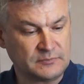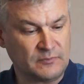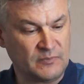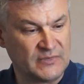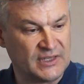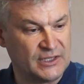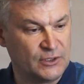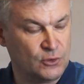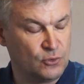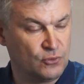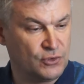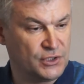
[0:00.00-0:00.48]

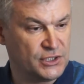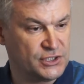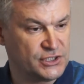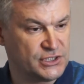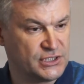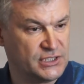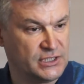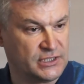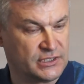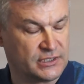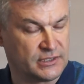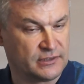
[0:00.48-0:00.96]
ее
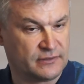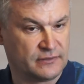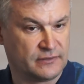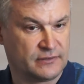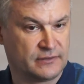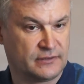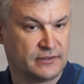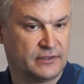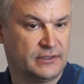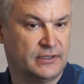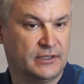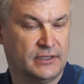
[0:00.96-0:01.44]
решить?
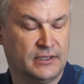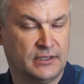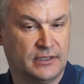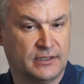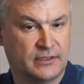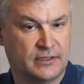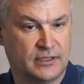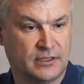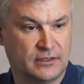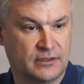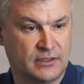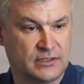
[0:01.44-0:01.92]

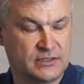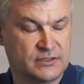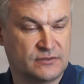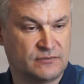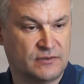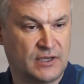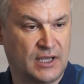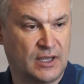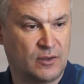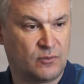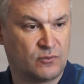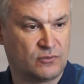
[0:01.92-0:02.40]
так
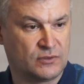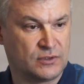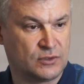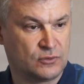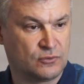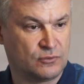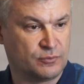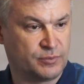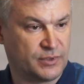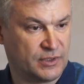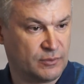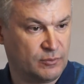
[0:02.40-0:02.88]
называемую вот
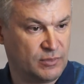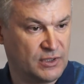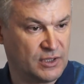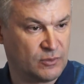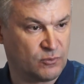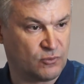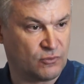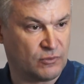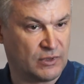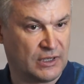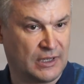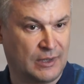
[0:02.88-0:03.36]
эту
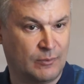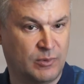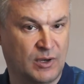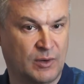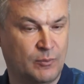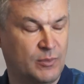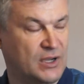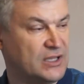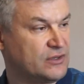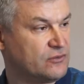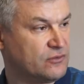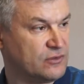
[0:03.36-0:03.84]
проблему.
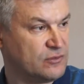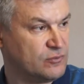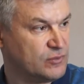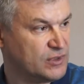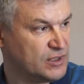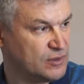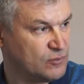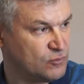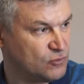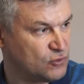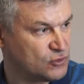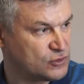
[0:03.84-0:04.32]
Обрабатывать
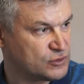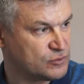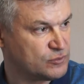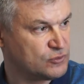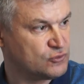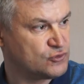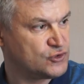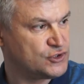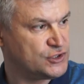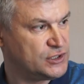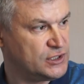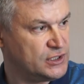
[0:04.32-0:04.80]
мы не можем,
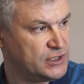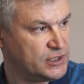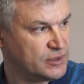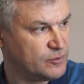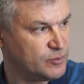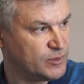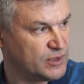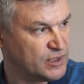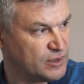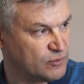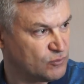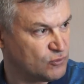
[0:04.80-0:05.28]

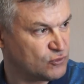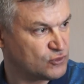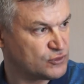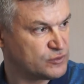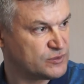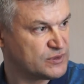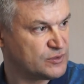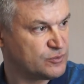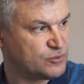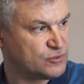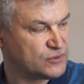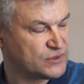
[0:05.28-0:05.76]
лучильник мы не
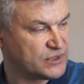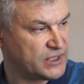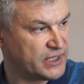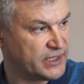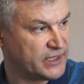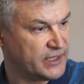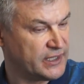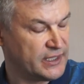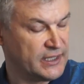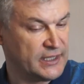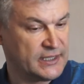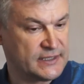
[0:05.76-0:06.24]
можем
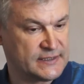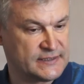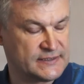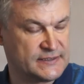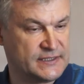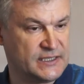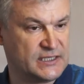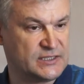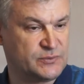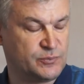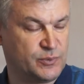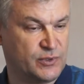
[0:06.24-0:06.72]
запускать.
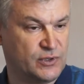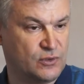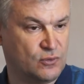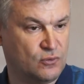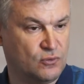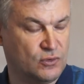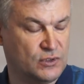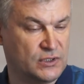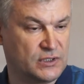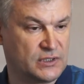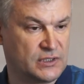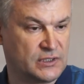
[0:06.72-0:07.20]
Здесь
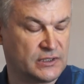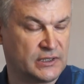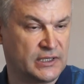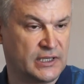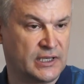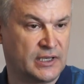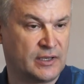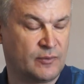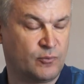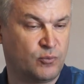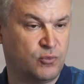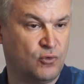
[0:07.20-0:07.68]
приходит
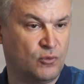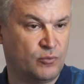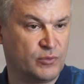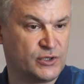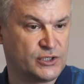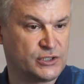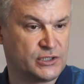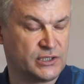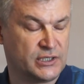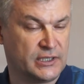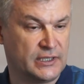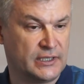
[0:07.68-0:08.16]
на
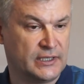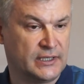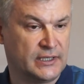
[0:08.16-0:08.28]
помощь